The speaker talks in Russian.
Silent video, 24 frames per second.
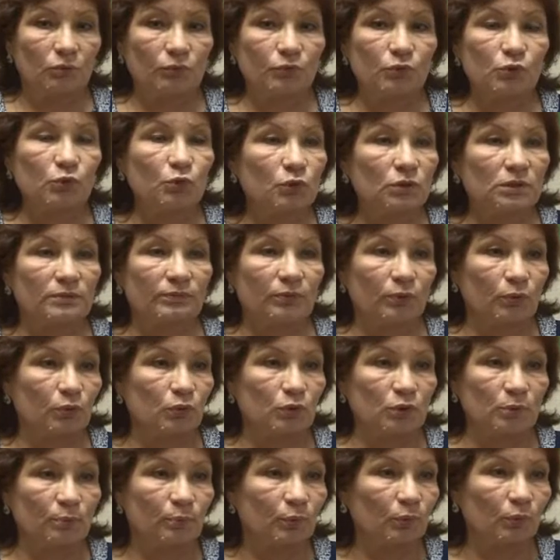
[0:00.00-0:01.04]
все свое
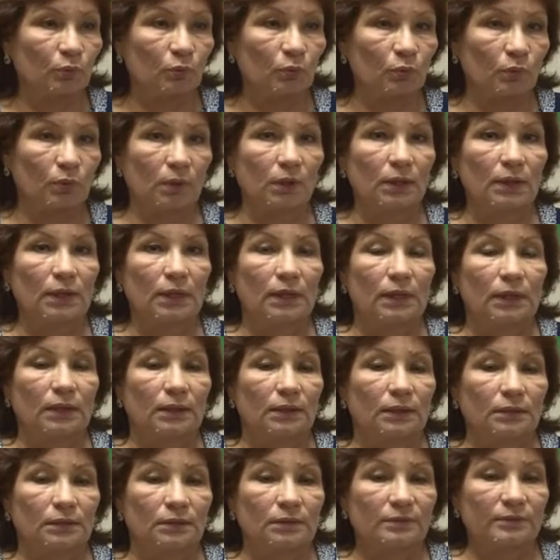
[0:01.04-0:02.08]
тепло,
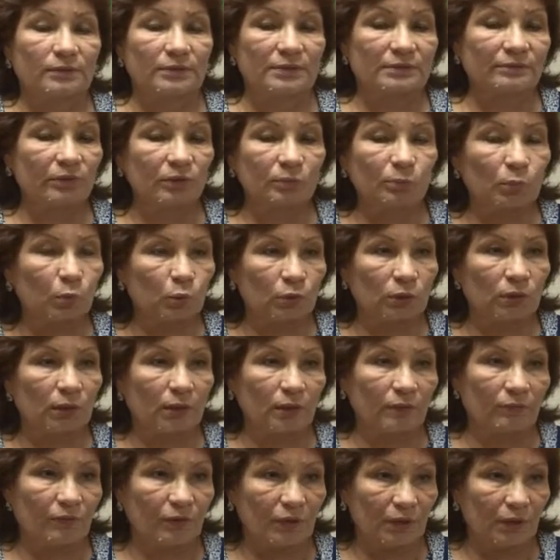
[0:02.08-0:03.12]
э,
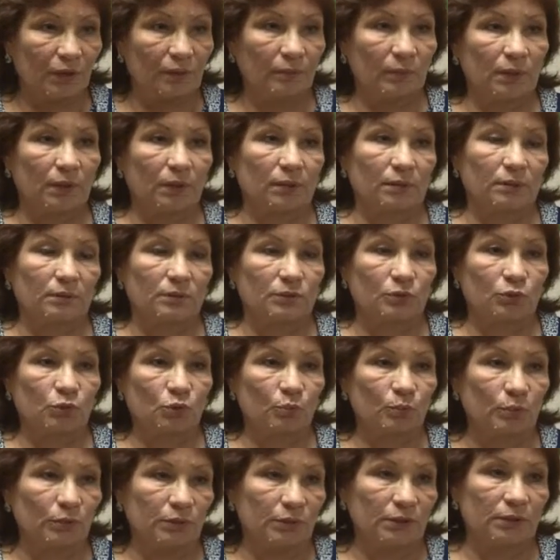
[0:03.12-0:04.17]
свободное время,
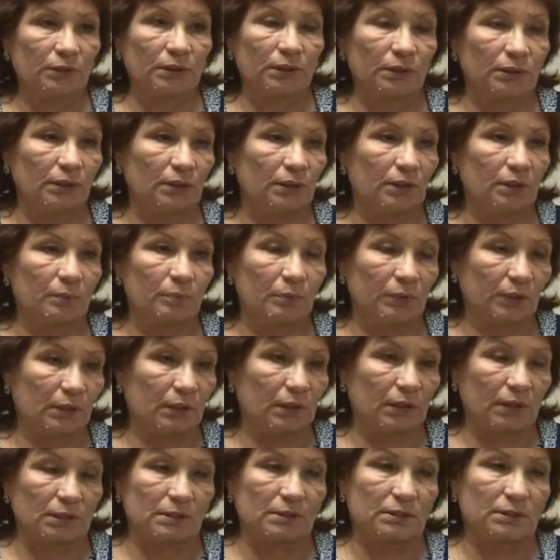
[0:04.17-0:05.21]
чтобы делать такие
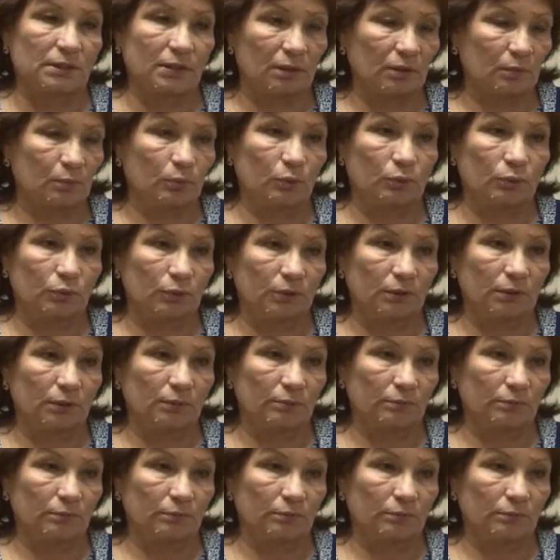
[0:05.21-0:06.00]
прекрасные работы.